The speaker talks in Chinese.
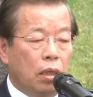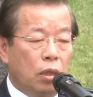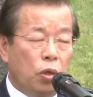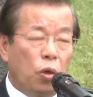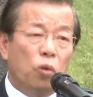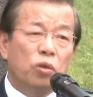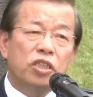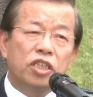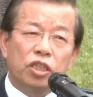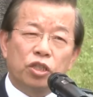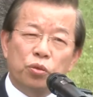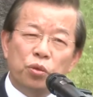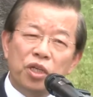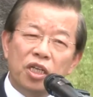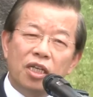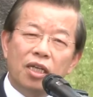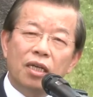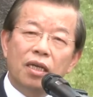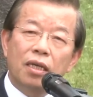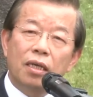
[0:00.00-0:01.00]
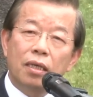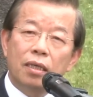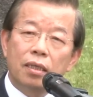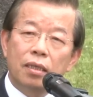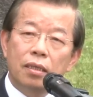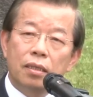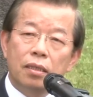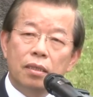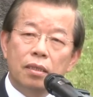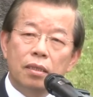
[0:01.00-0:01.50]
拢是对
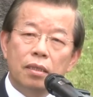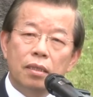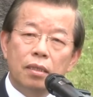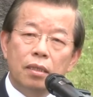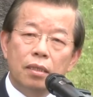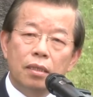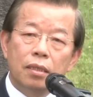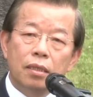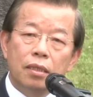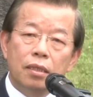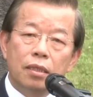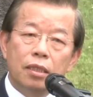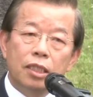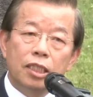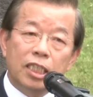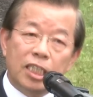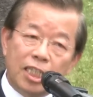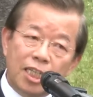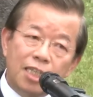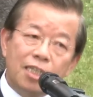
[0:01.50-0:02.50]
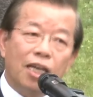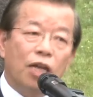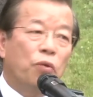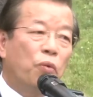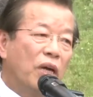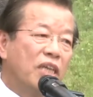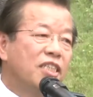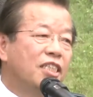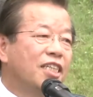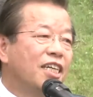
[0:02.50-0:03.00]
死的
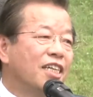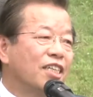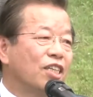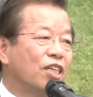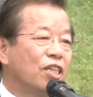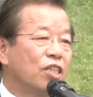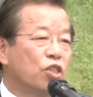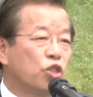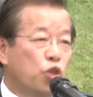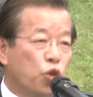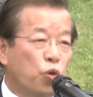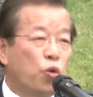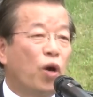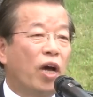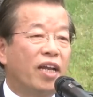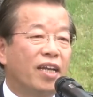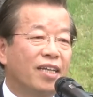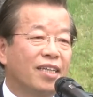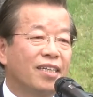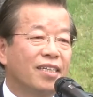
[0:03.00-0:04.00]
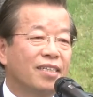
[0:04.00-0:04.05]
反省出发。